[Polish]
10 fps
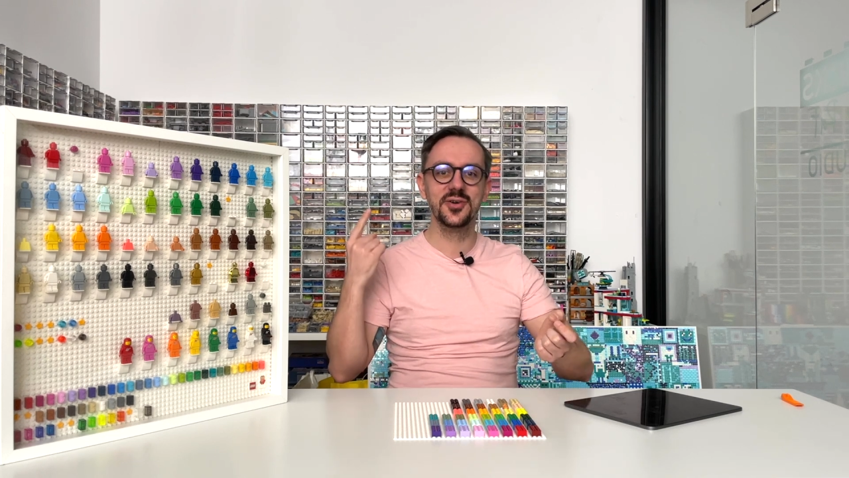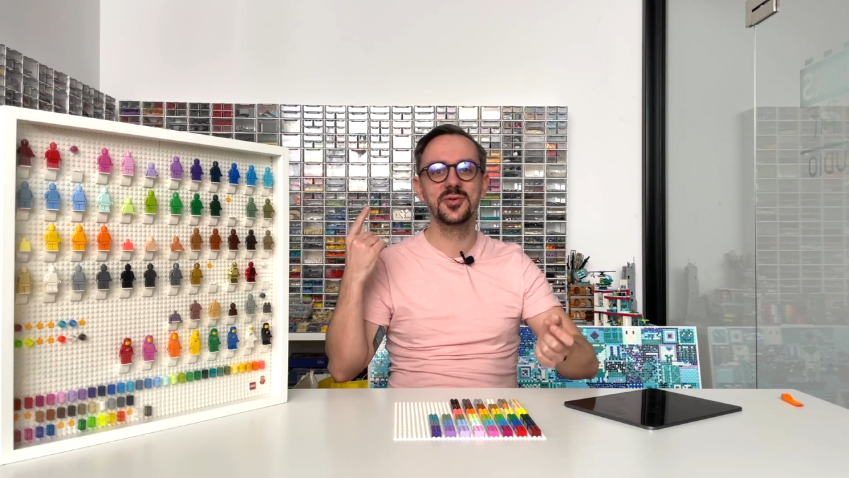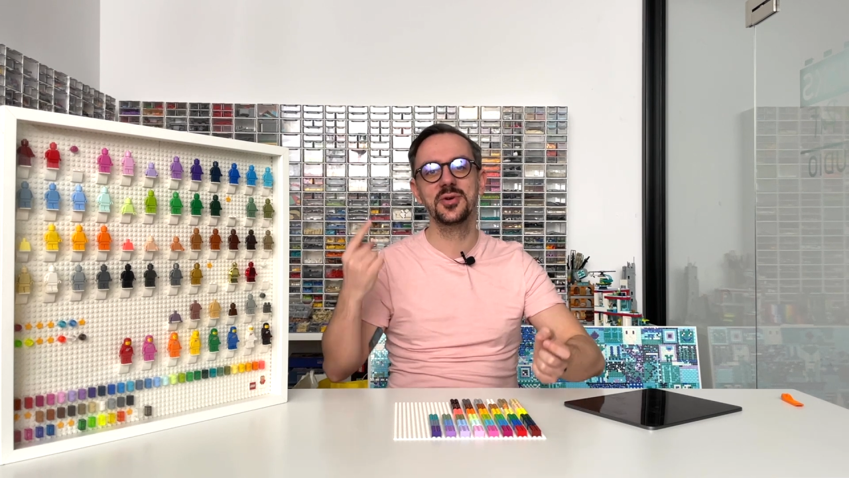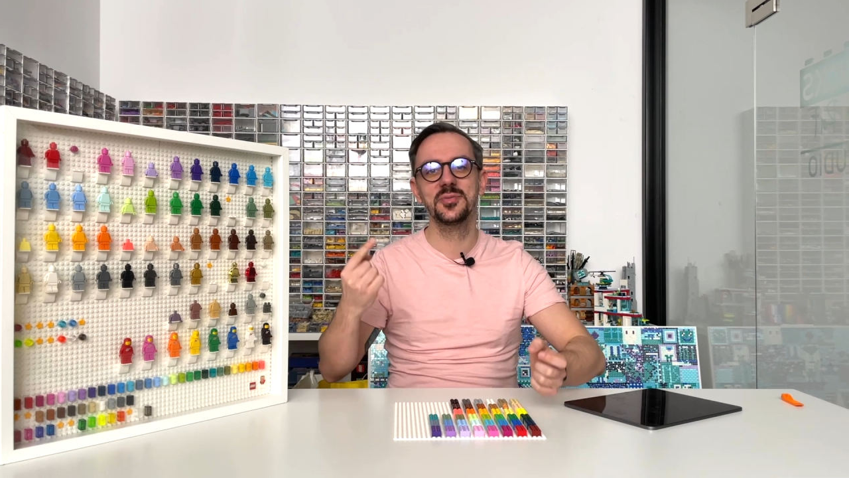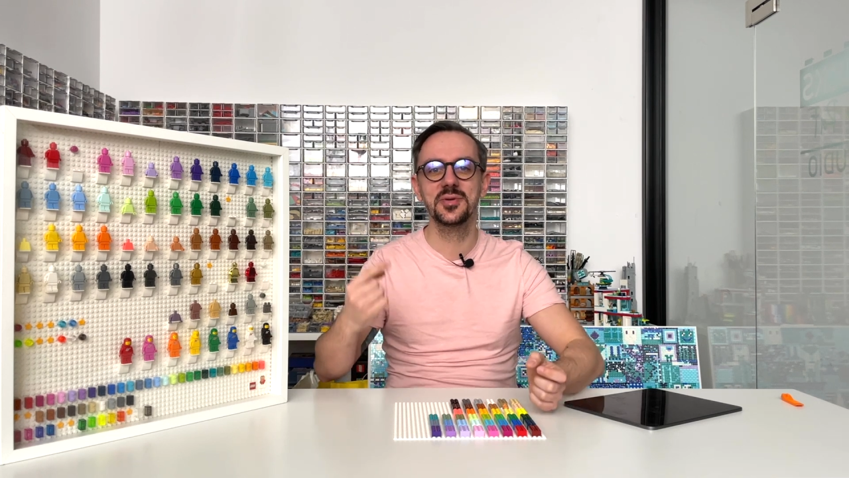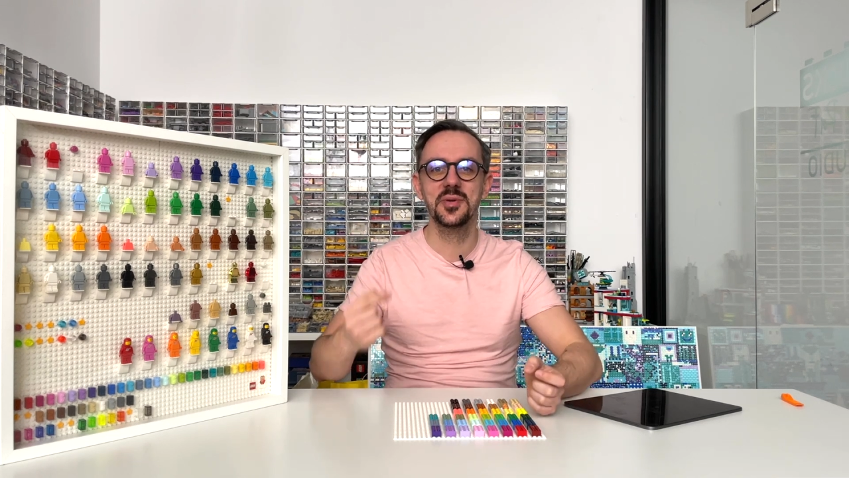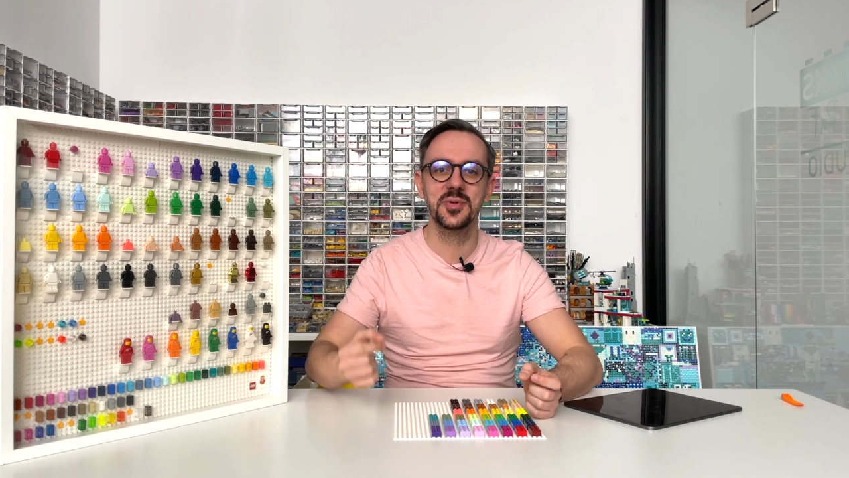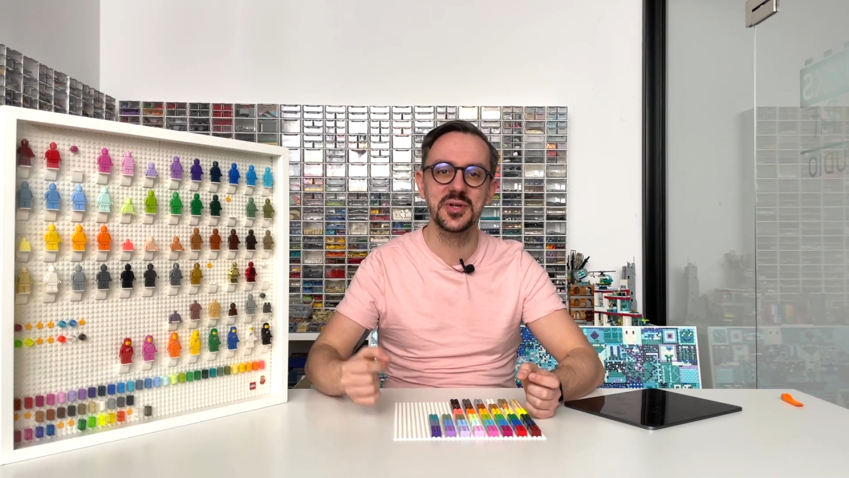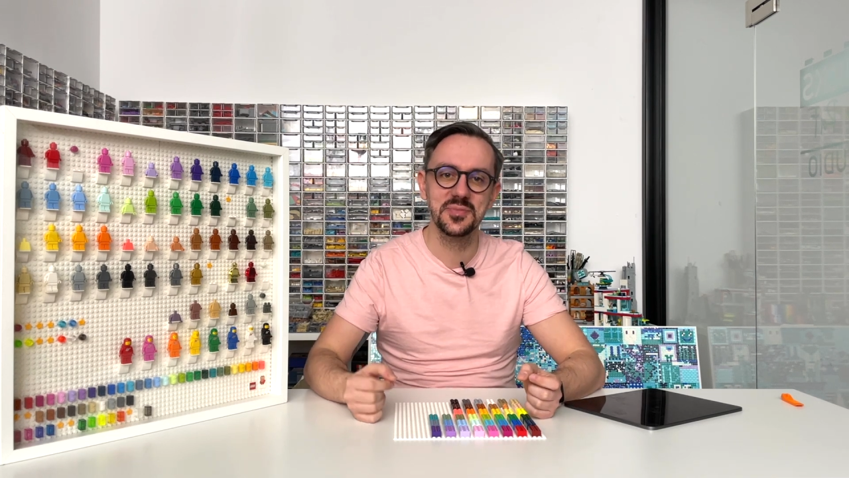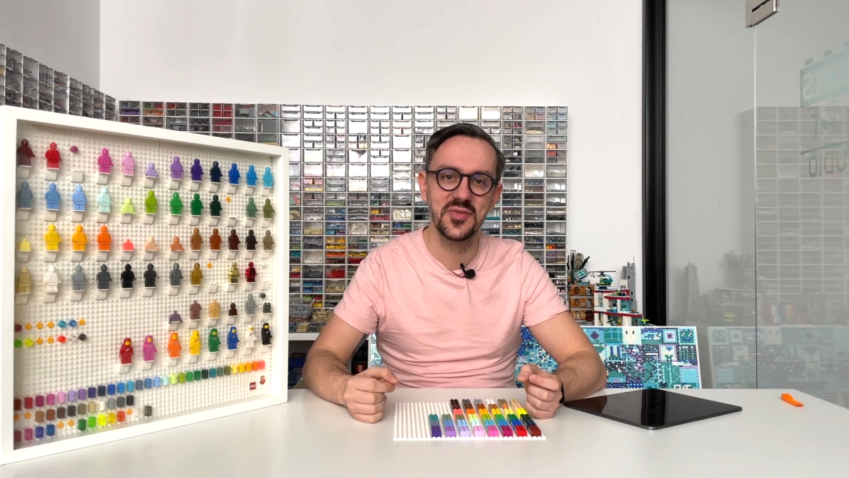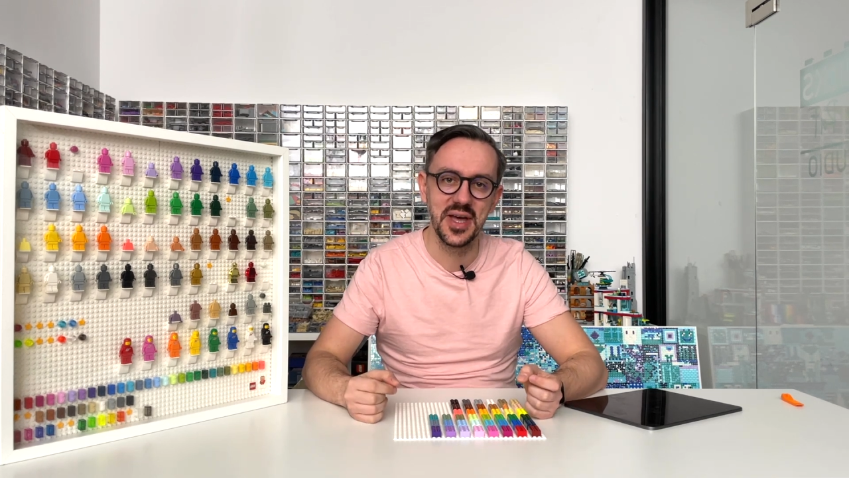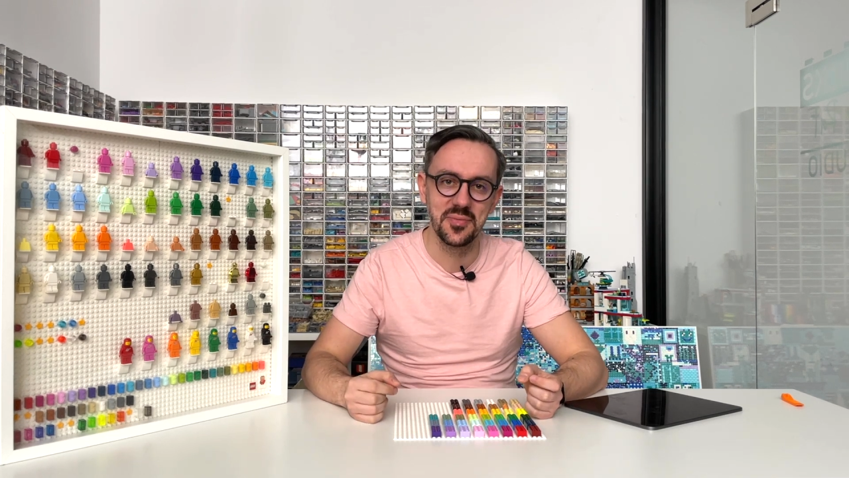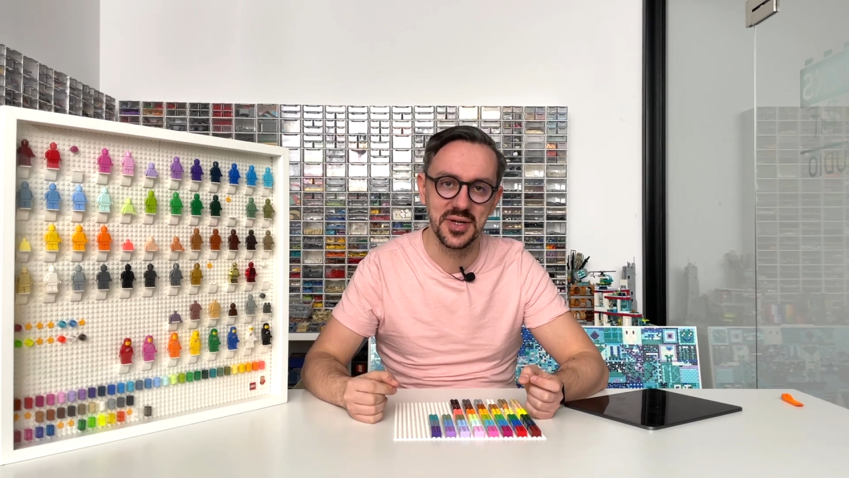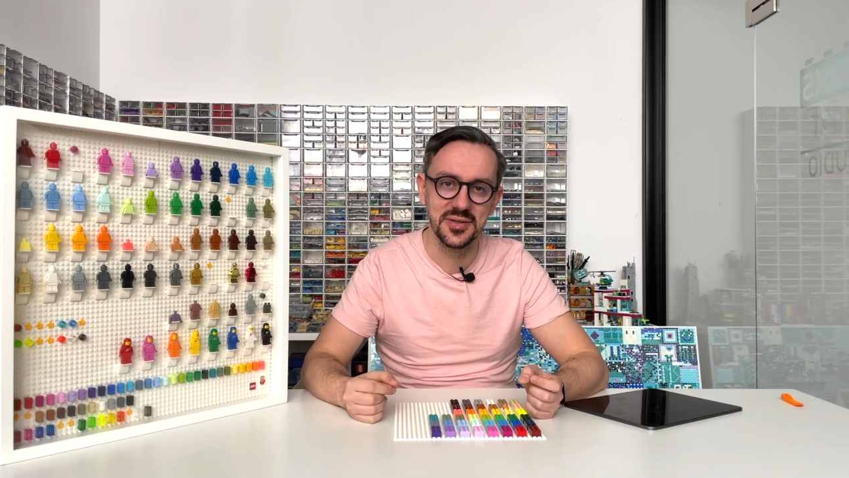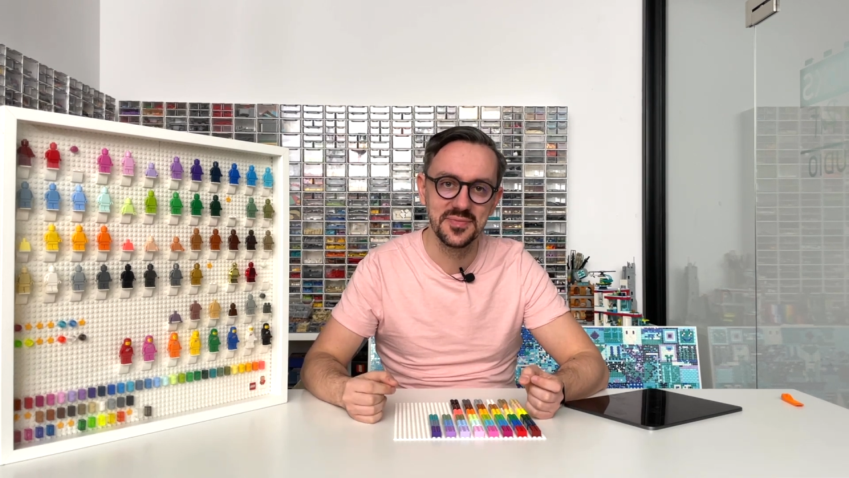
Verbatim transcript: o którym sobie porozmawiamy.